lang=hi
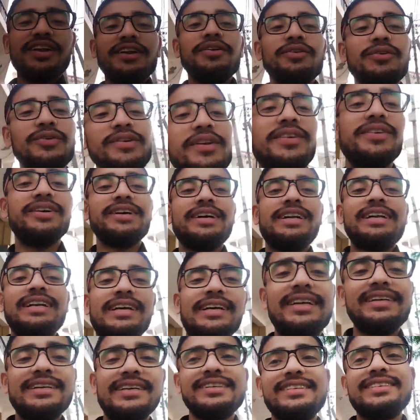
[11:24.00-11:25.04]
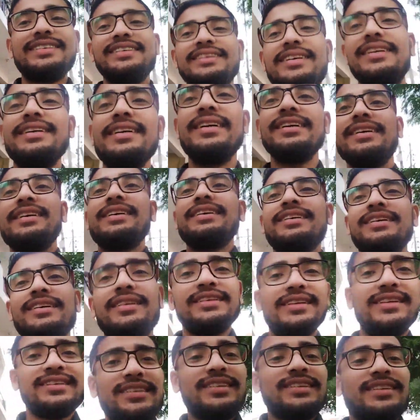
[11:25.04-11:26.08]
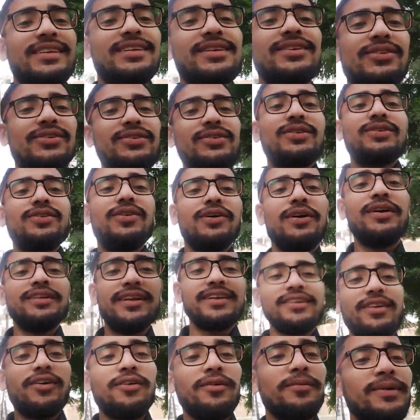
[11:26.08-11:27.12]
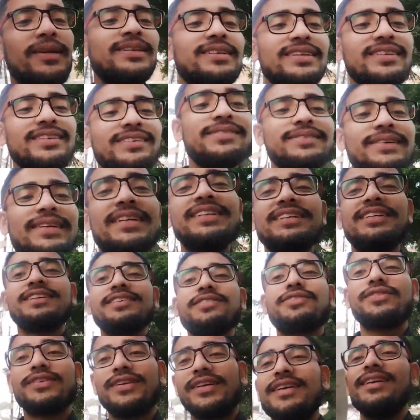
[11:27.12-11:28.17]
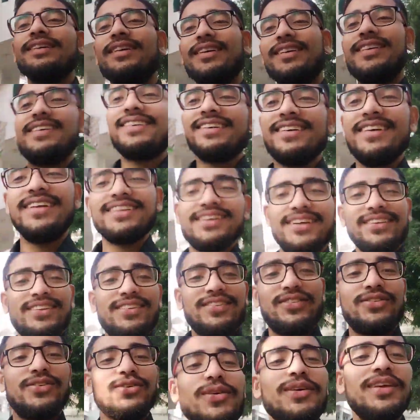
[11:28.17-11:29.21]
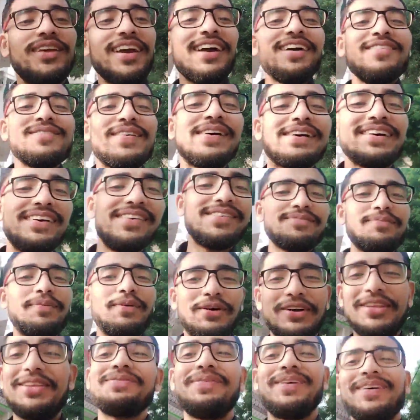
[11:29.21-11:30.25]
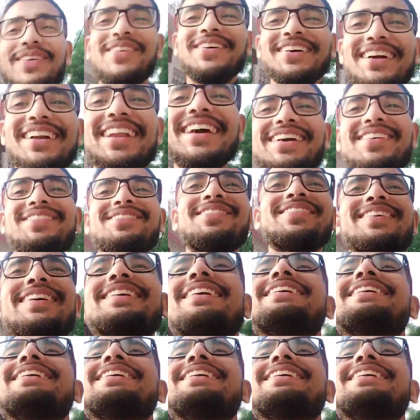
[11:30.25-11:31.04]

होने वाला है तो नौ नौ बजे से मेरी शिफ्ट है तो क्या मैं पहुंच पाऊंगा टाइम पे